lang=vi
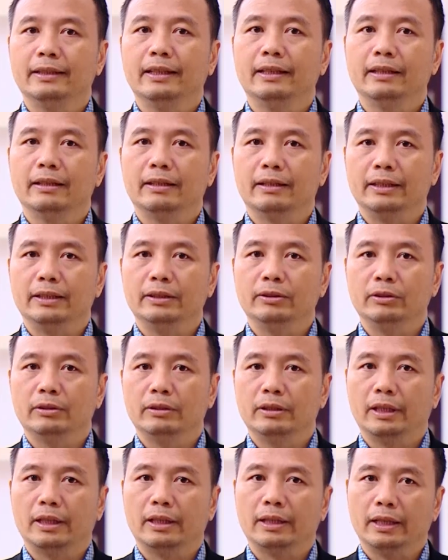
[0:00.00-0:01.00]
nên là cái
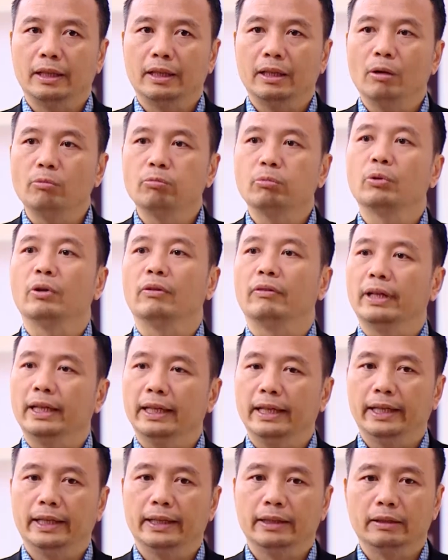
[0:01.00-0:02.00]
cái cái gốc của
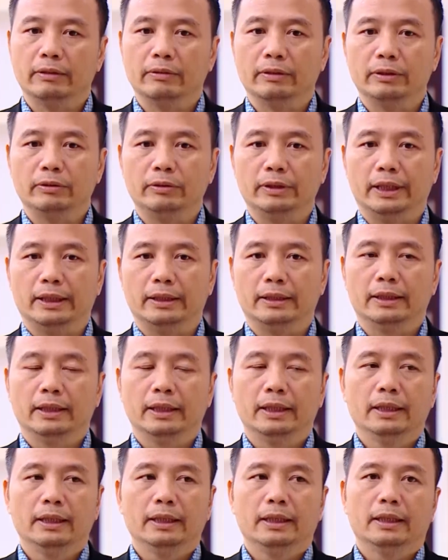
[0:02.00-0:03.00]
vấn đề trong cái chuyện
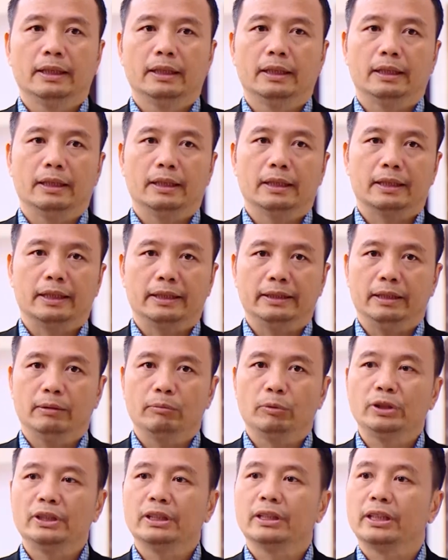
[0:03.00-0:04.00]
à, cải
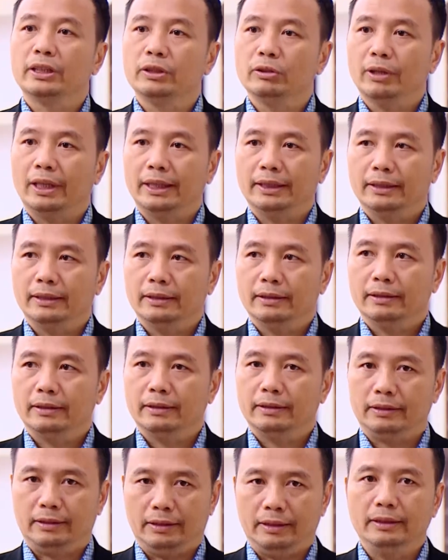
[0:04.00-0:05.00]
thiện môi trường kinh doanh
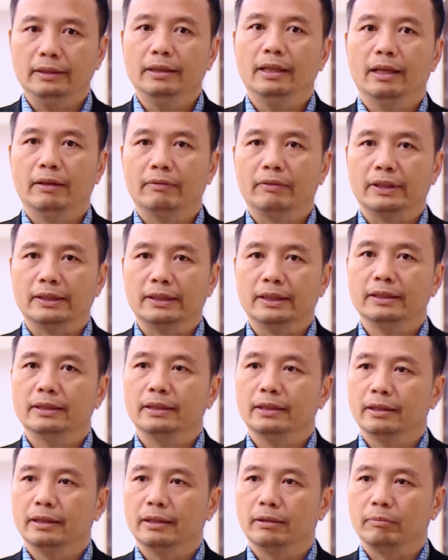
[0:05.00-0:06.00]
là chính là phải xây
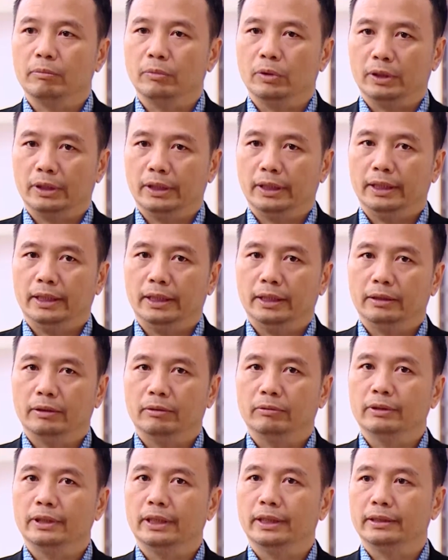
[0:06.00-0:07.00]
dựng được một cái hệ
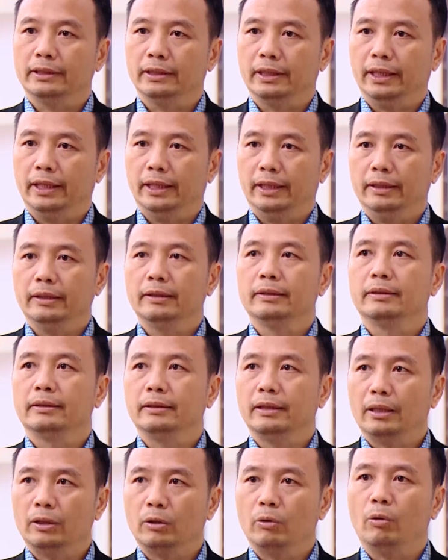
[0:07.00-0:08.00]
thống thể chế
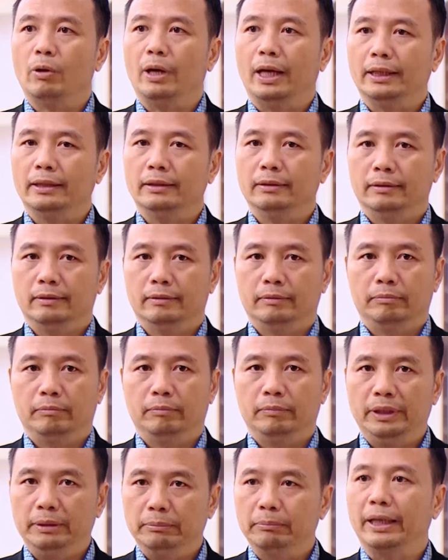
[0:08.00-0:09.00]
nhất quán
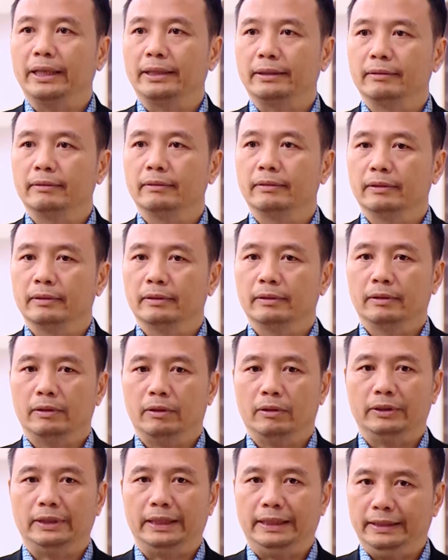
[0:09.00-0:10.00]
minh bạch
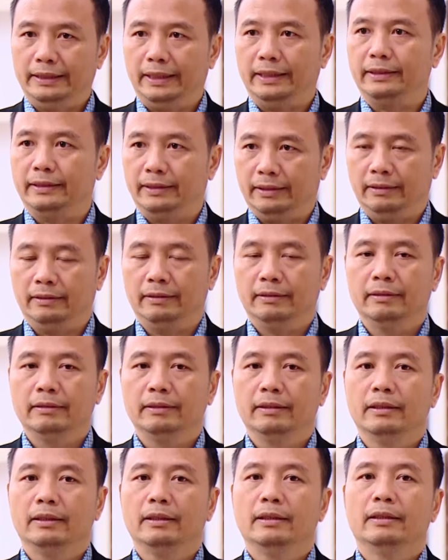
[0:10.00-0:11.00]
có tính giải trình
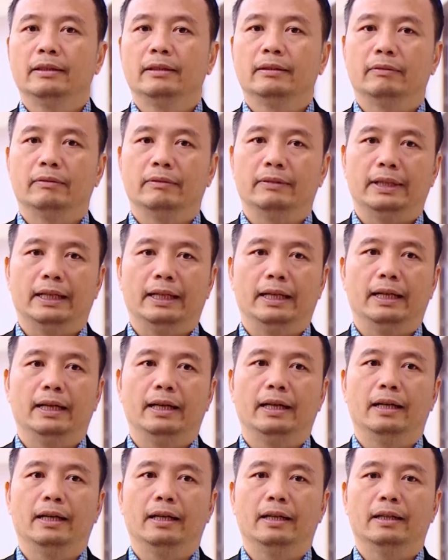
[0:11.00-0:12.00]

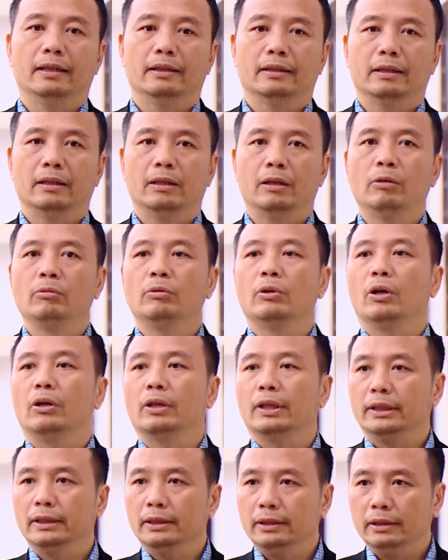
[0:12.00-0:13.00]
và không
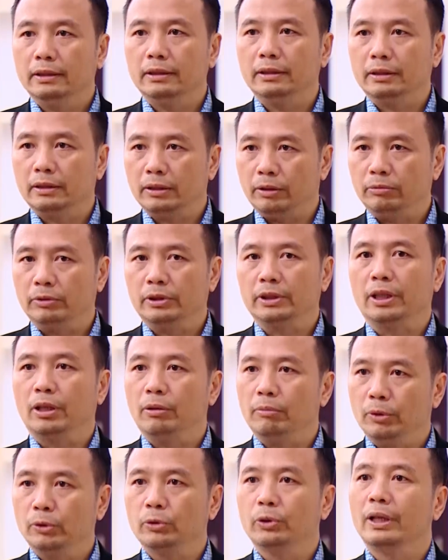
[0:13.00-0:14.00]
có cái sự trồng
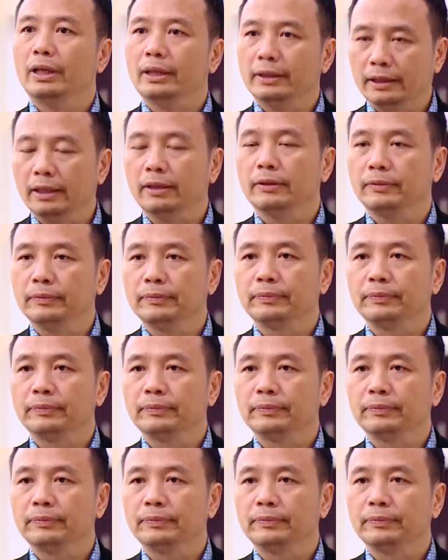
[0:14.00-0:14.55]
chéo mâu thuẫn lẫn nhau